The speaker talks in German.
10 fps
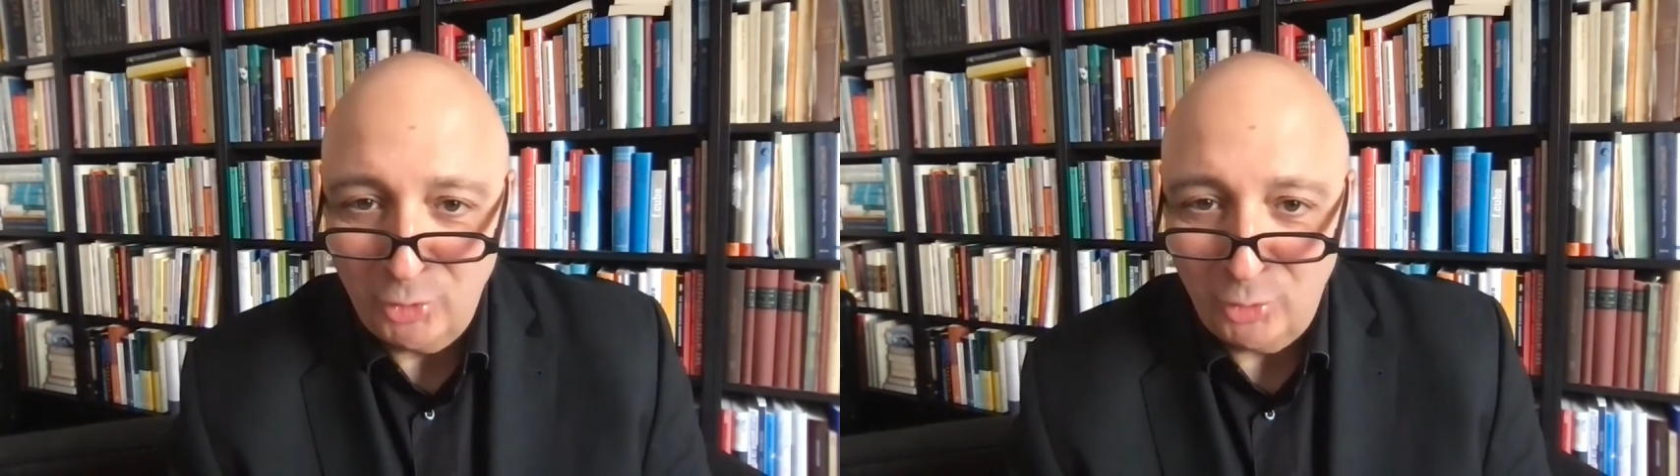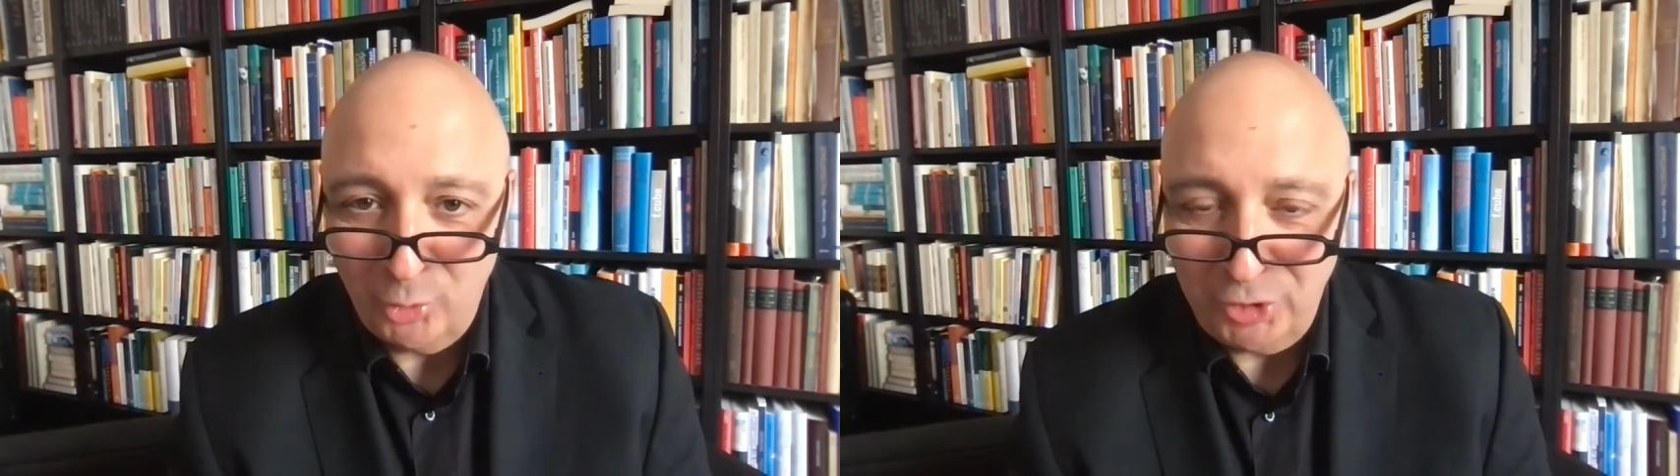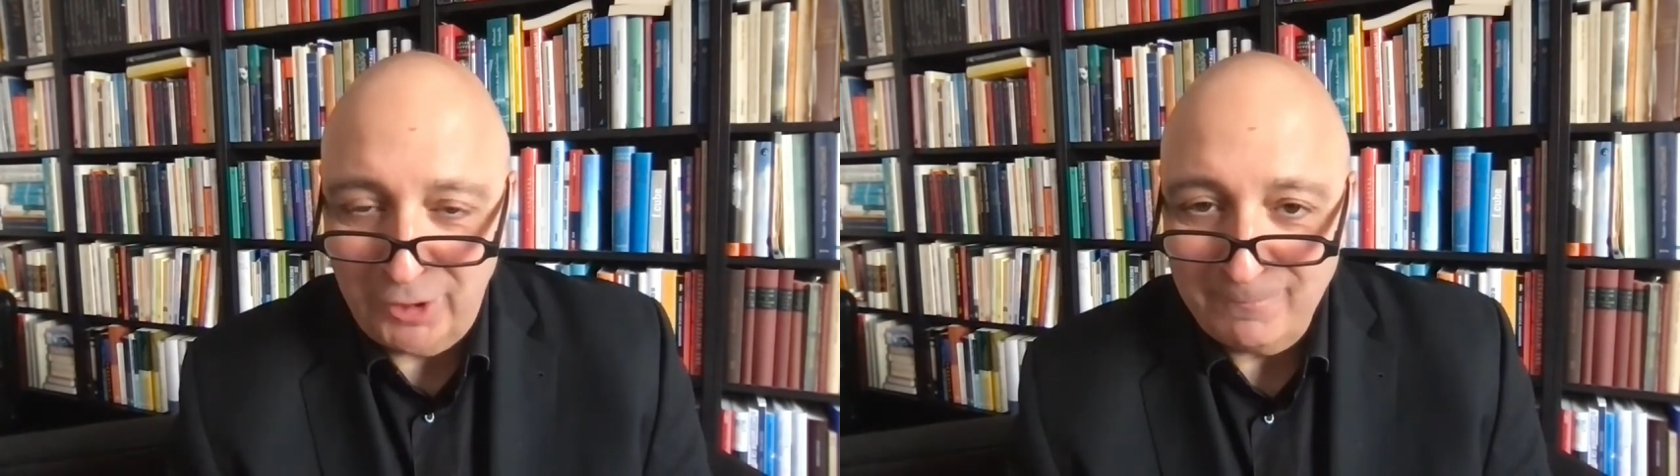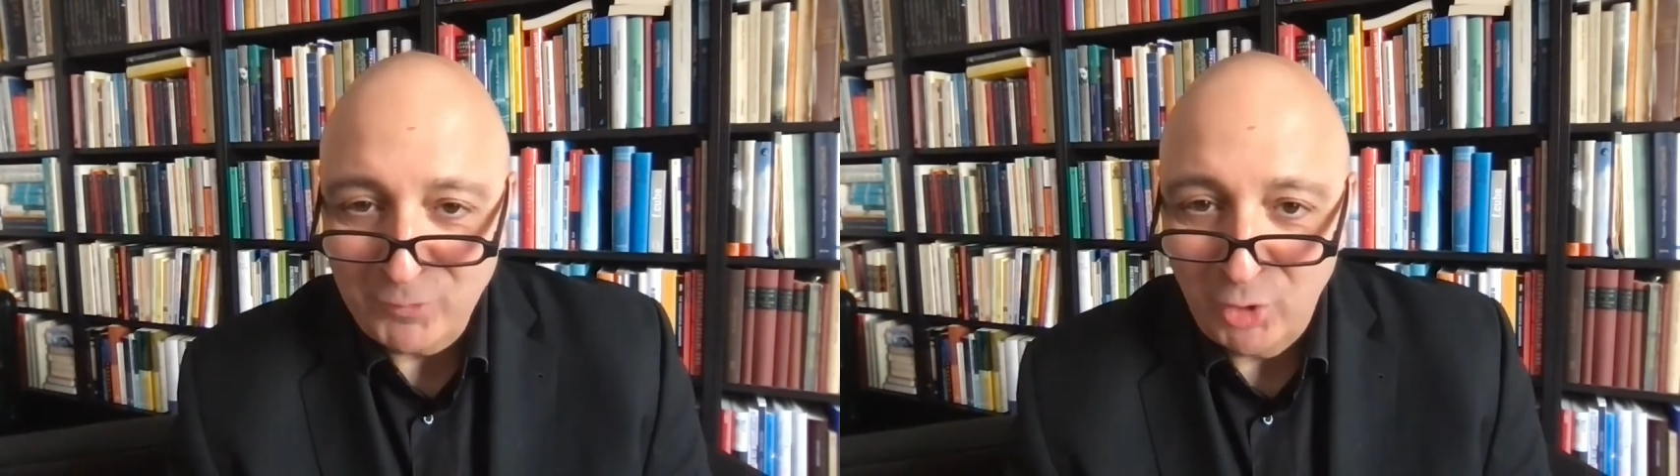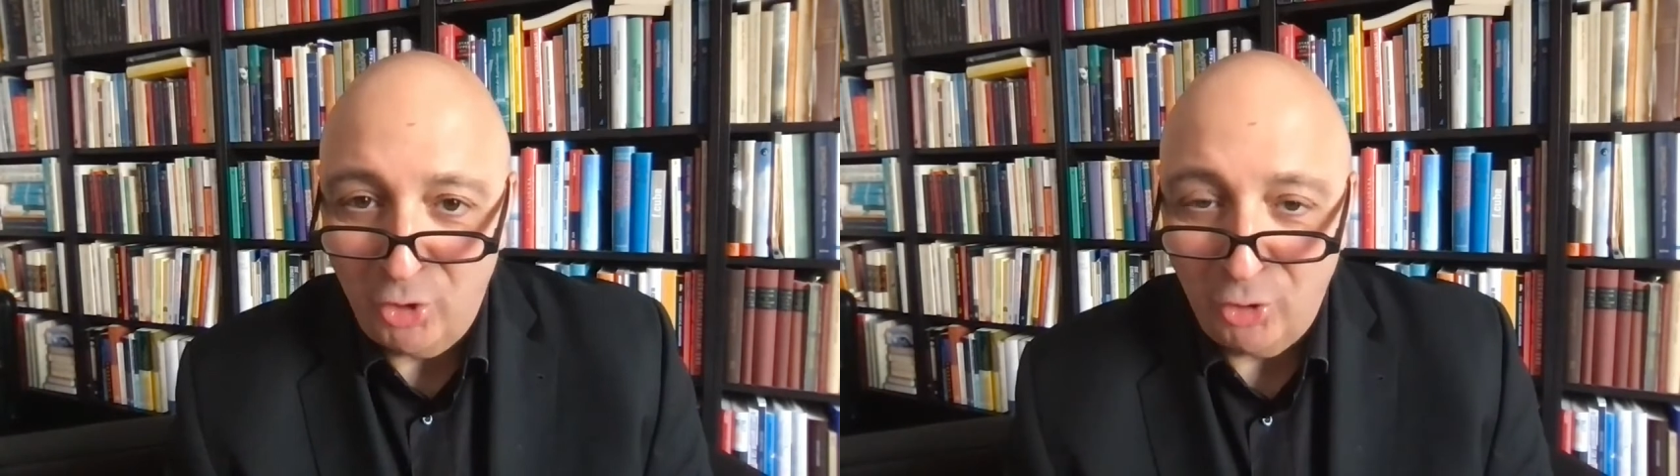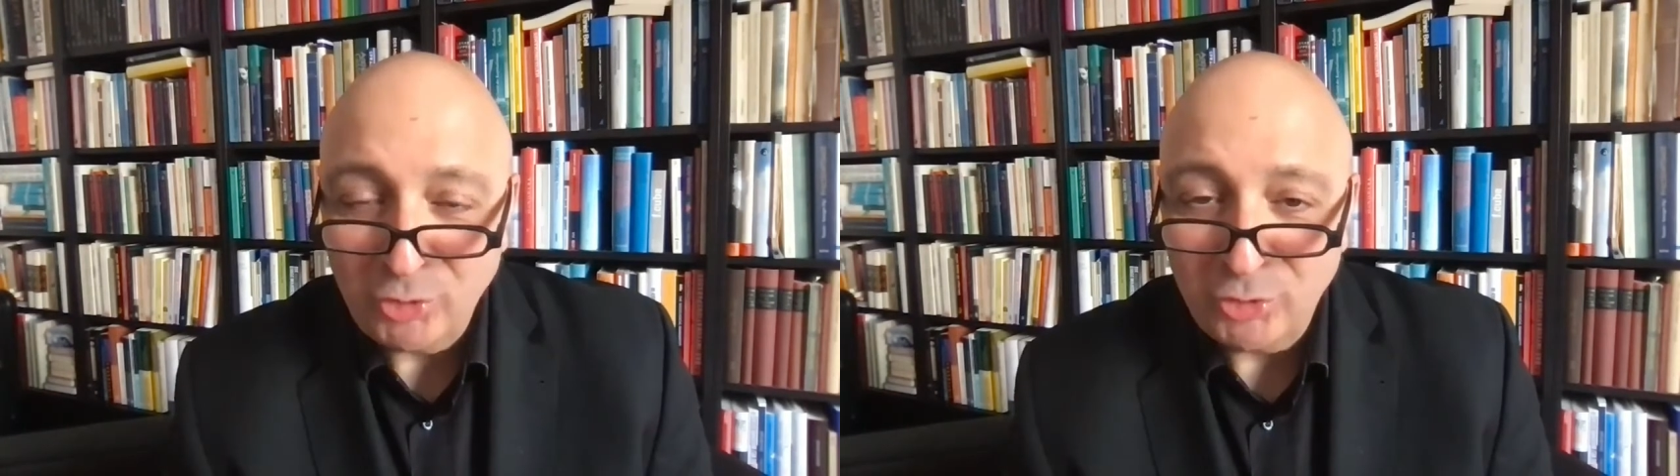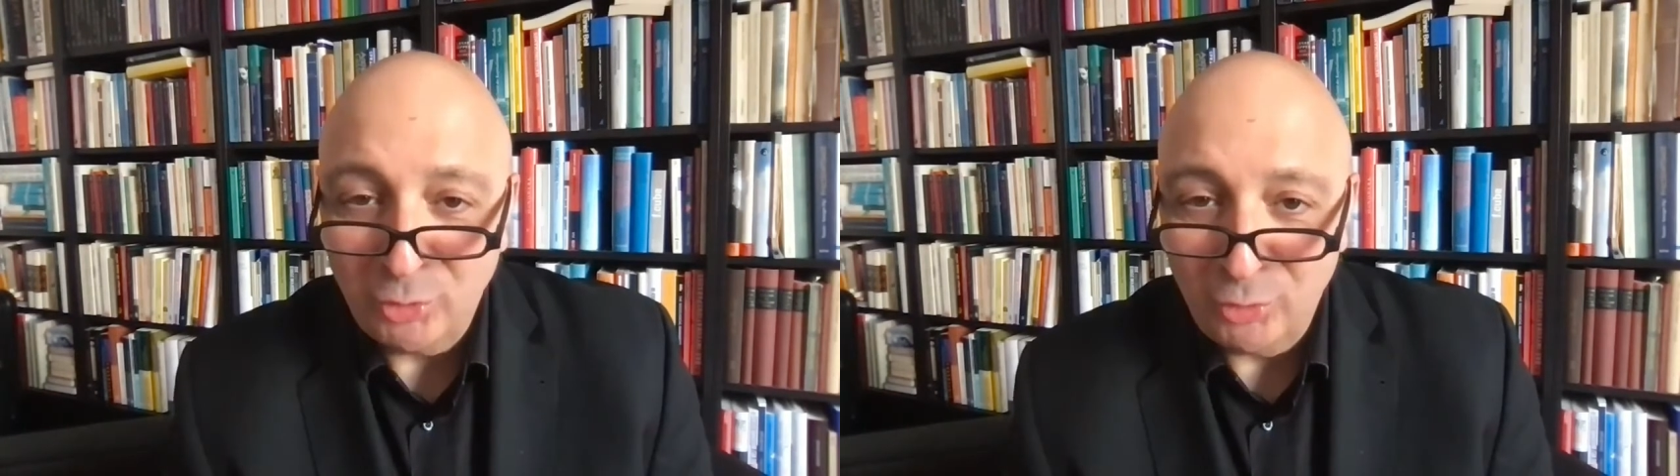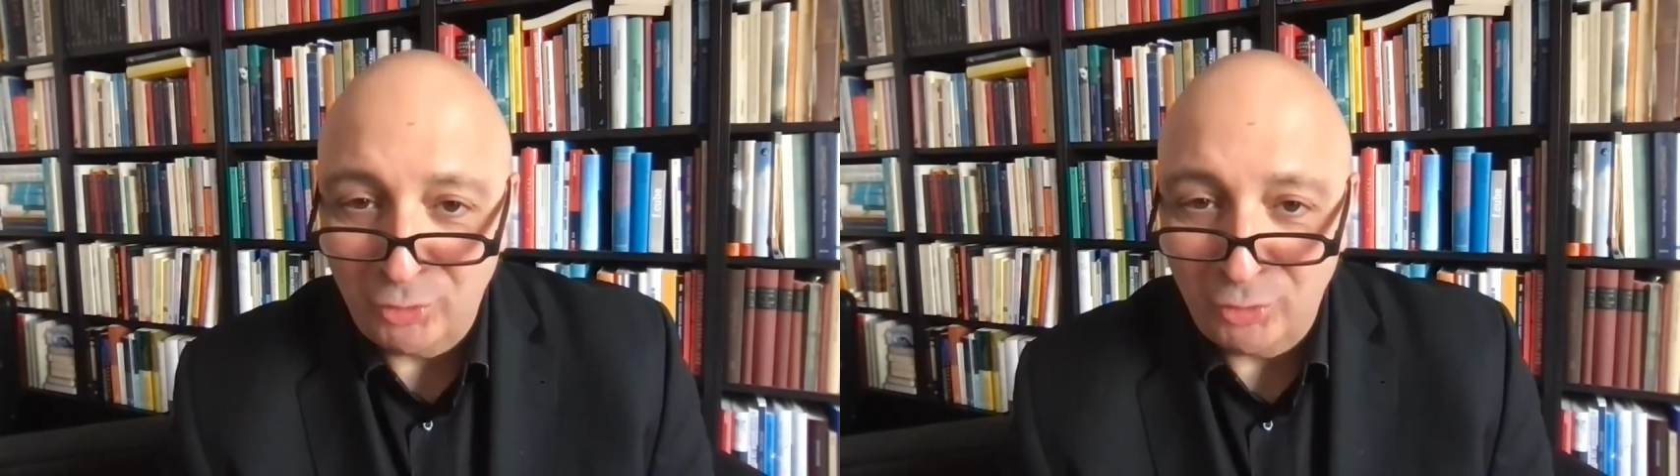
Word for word: oder Ordnung